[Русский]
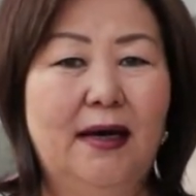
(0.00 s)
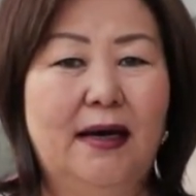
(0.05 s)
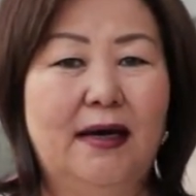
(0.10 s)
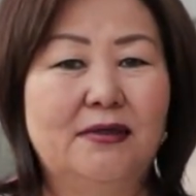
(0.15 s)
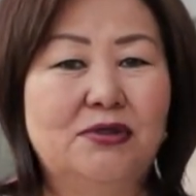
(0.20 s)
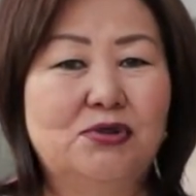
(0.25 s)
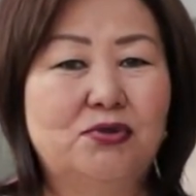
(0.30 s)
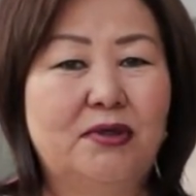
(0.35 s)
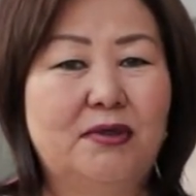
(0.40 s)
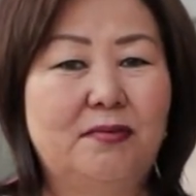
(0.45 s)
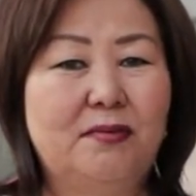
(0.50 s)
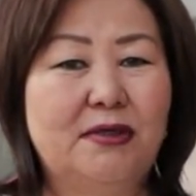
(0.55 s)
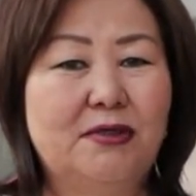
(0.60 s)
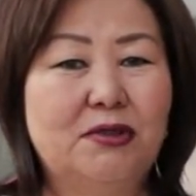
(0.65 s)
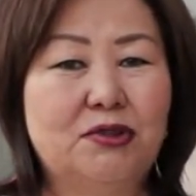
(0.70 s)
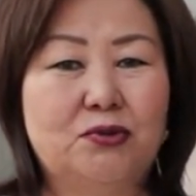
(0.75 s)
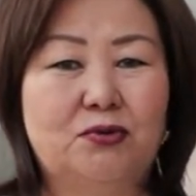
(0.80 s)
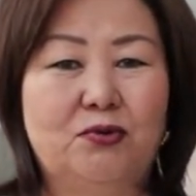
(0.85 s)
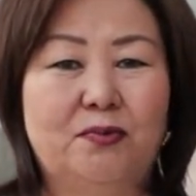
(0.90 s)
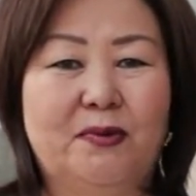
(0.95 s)
Хочу
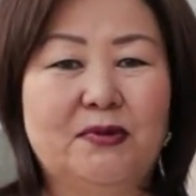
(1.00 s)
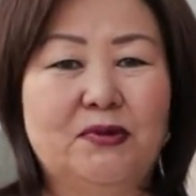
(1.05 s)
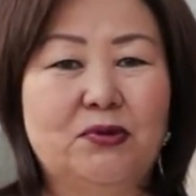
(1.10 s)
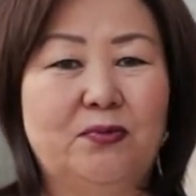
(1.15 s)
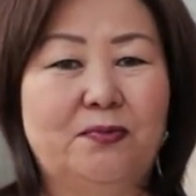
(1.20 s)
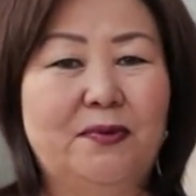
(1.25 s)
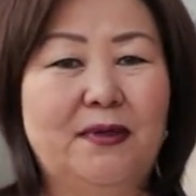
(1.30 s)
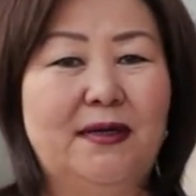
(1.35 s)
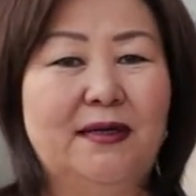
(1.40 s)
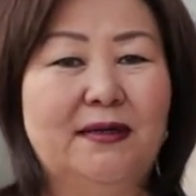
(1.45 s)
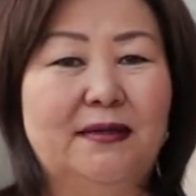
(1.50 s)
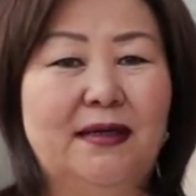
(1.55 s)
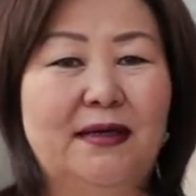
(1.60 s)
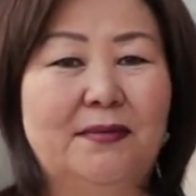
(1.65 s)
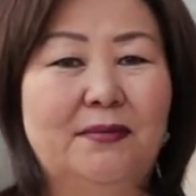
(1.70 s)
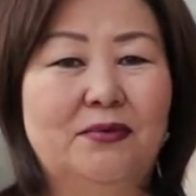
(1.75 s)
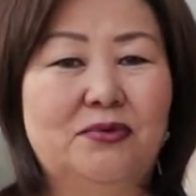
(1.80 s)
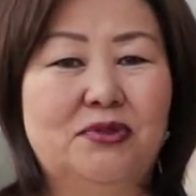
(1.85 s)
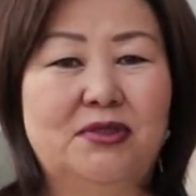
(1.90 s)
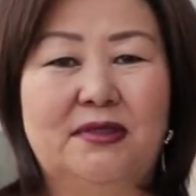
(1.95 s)
отметить, что поступили к
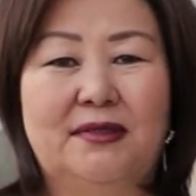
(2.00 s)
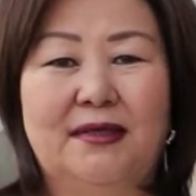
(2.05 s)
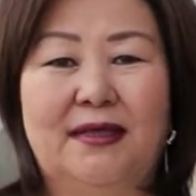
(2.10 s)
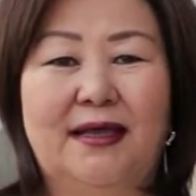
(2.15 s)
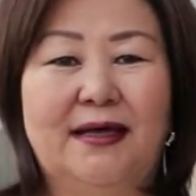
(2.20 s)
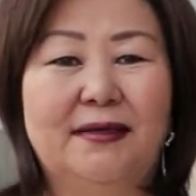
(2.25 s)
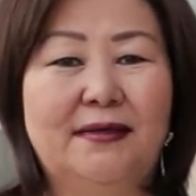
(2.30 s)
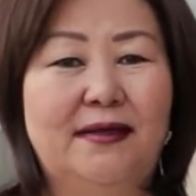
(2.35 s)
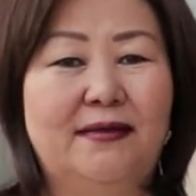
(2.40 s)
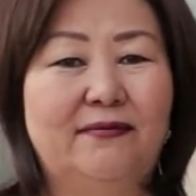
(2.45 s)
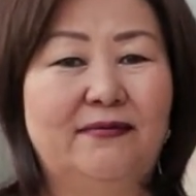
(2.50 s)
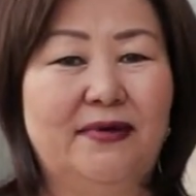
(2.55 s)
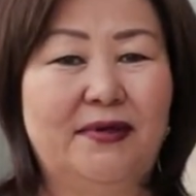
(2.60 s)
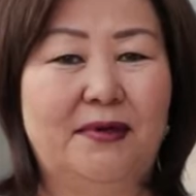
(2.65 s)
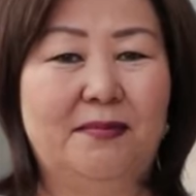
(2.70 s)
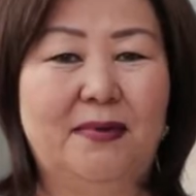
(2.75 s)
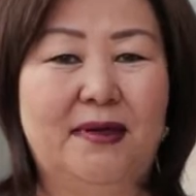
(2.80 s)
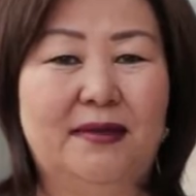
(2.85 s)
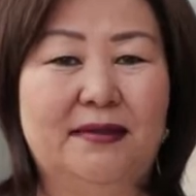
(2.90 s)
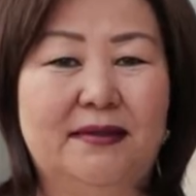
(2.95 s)
нам очень талантливые
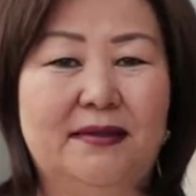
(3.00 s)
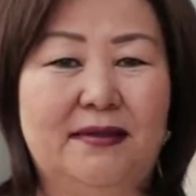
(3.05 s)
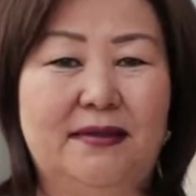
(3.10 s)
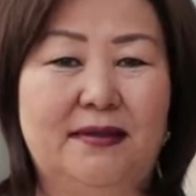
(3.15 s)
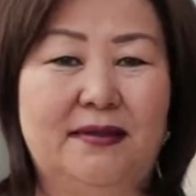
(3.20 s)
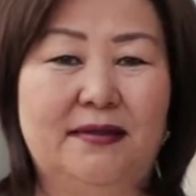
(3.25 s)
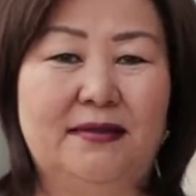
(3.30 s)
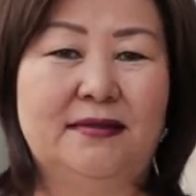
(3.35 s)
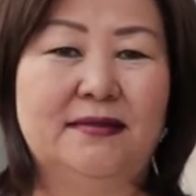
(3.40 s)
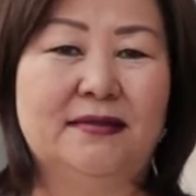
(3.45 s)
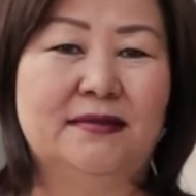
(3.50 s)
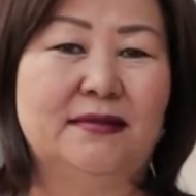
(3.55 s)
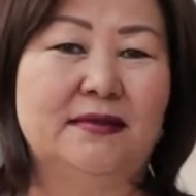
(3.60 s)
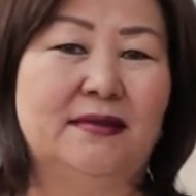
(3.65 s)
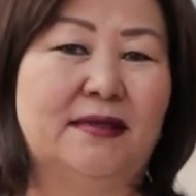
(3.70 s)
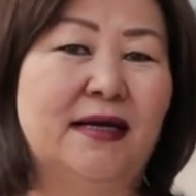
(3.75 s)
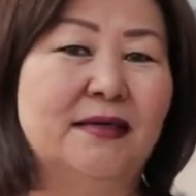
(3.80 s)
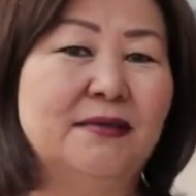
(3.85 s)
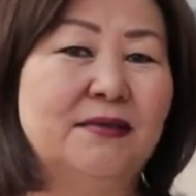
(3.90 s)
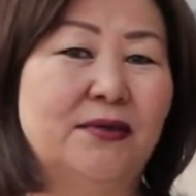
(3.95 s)
ребята из
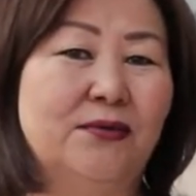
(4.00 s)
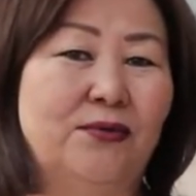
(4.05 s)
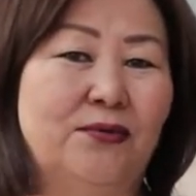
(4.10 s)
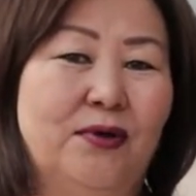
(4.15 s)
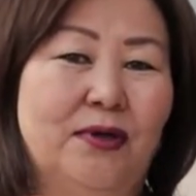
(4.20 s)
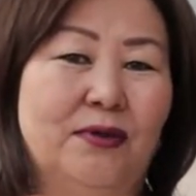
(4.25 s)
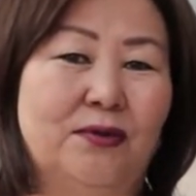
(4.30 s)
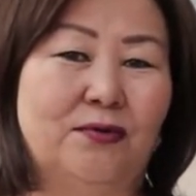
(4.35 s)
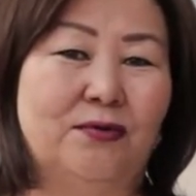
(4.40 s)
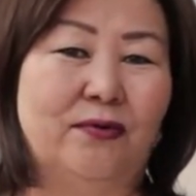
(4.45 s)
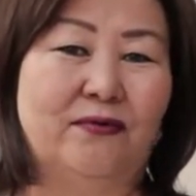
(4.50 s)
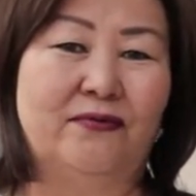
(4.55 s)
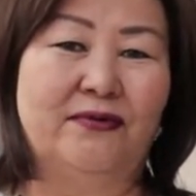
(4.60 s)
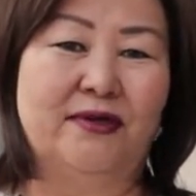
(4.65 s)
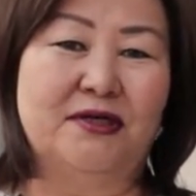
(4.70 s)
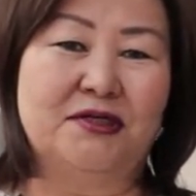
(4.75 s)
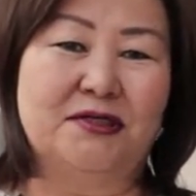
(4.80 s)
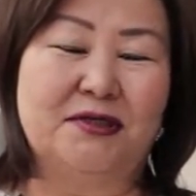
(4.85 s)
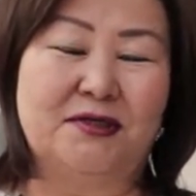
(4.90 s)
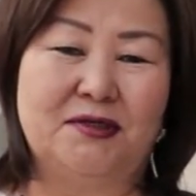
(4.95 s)
разных уголков
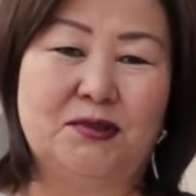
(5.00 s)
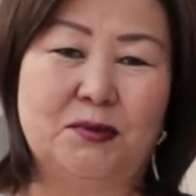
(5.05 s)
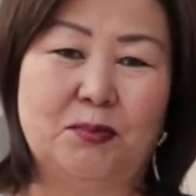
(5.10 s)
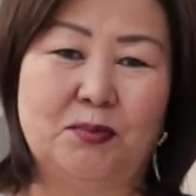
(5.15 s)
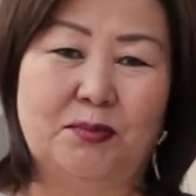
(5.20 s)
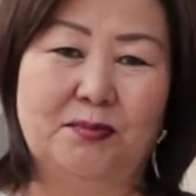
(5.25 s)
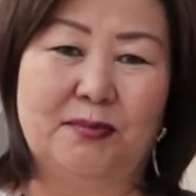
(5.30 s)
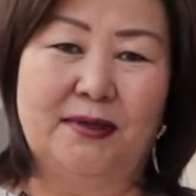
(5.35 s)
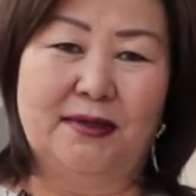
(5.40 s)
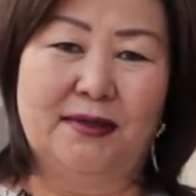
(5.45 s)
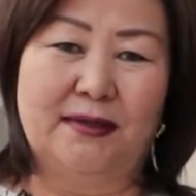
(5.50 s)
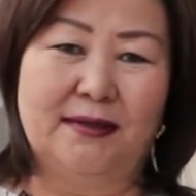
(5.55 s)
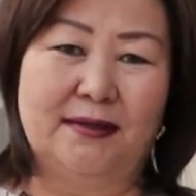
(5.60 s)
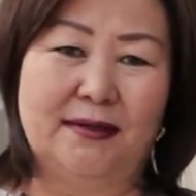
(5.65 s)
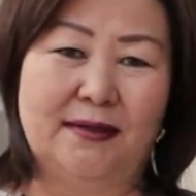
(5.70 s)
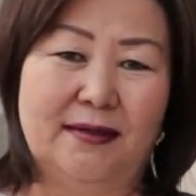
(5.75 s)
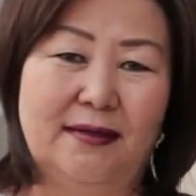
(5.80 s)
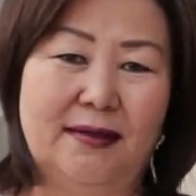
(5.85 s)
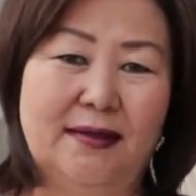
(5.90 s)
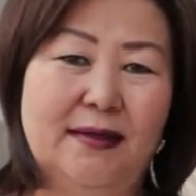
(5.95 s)
нашей республики,
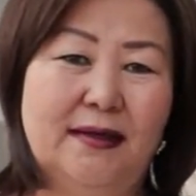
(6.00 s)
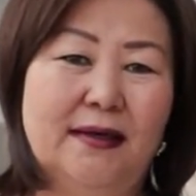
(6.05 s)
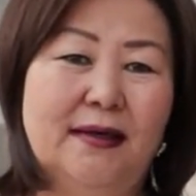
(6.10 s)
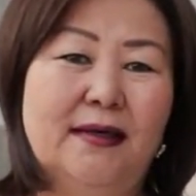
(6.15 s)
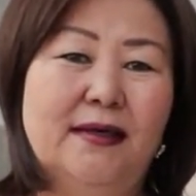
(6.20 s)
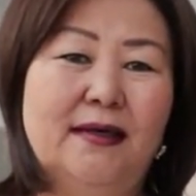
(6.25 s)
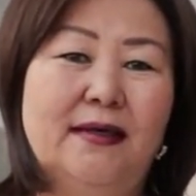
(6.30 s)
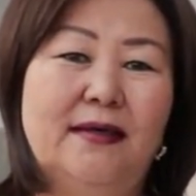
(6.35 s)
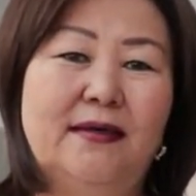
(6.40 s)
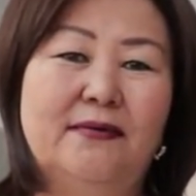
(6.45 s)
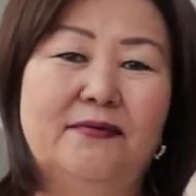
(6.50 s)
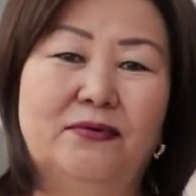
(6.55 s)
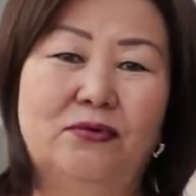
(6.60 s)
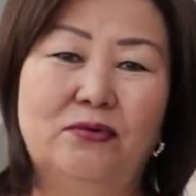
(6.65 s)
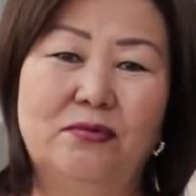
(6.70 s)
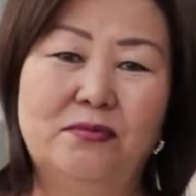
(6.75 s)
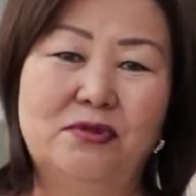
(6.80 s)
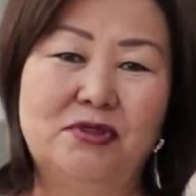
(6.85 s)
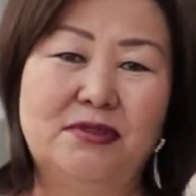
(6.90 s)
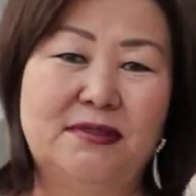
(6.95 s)
и в
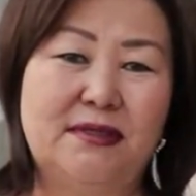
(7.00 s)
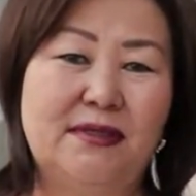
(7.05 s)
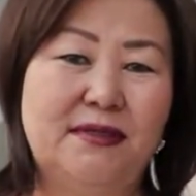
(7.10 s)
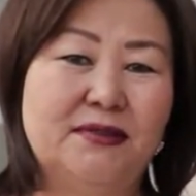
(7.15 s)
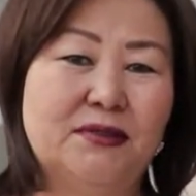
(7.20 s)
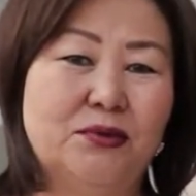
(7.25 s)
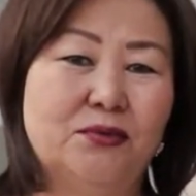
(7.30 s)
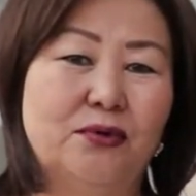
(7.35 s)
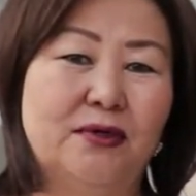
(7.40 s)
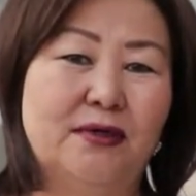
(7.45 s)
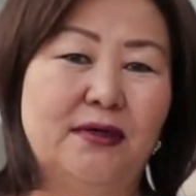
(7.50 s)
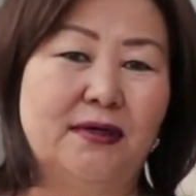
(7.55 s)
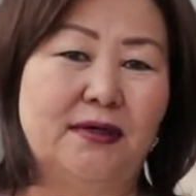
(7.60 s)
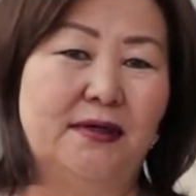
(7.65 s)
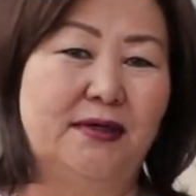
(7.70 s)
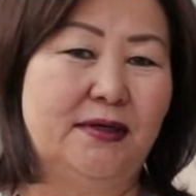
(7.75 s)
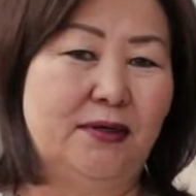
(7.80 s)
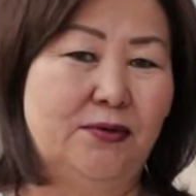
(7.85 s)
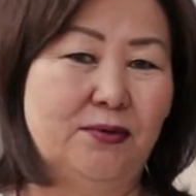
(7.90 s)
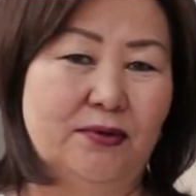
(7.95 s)
том числе из других
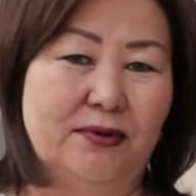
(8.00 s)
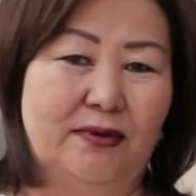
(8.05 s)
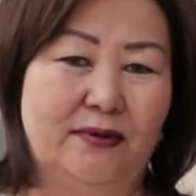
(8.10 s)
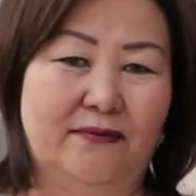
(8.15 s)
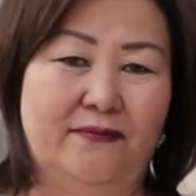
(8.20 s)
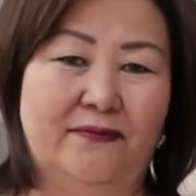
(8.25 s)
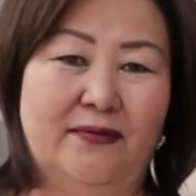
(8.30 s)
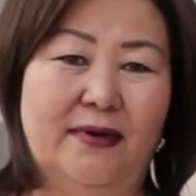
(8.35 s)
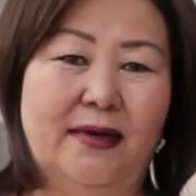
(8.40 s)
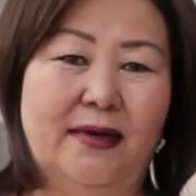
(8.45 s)
регионов,